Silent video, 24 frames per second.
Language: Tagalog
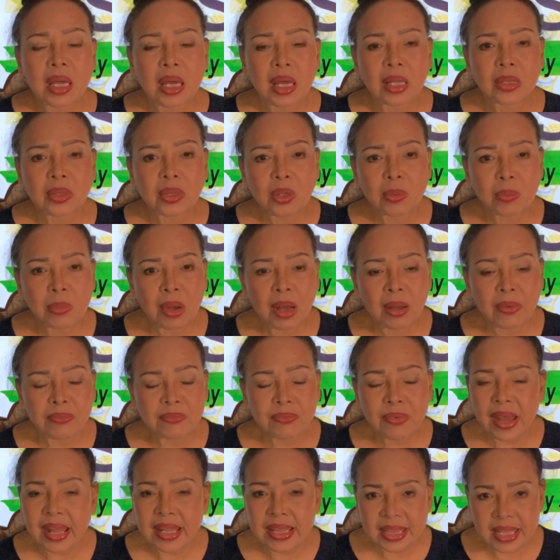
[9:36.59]
Ito yung mga
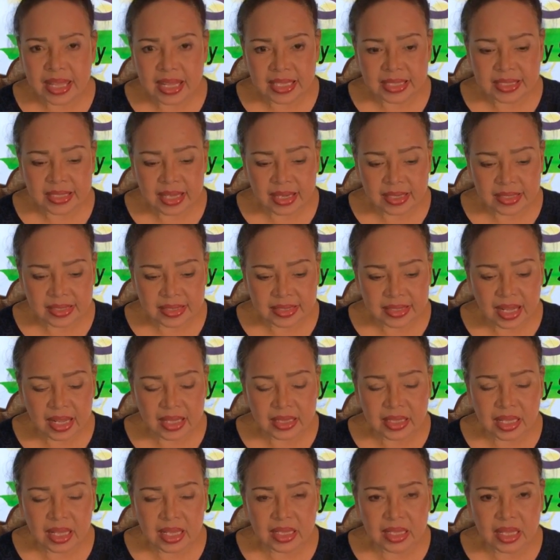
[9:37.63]
fighting cells
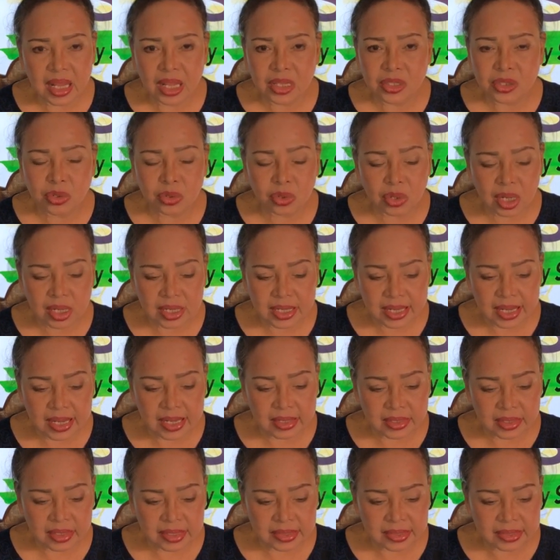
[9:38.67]
natin, natural
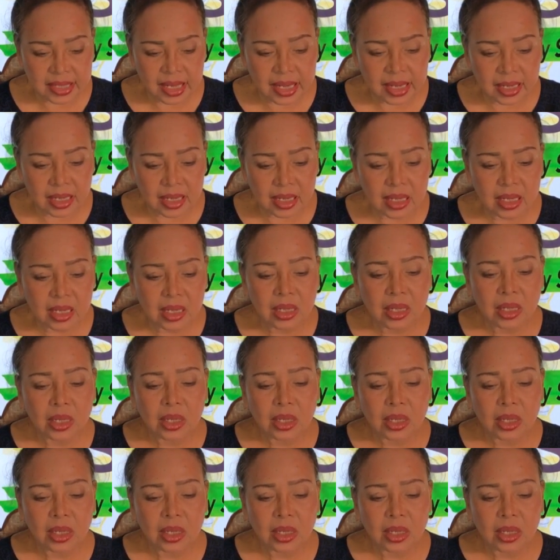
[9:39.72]
killer cell.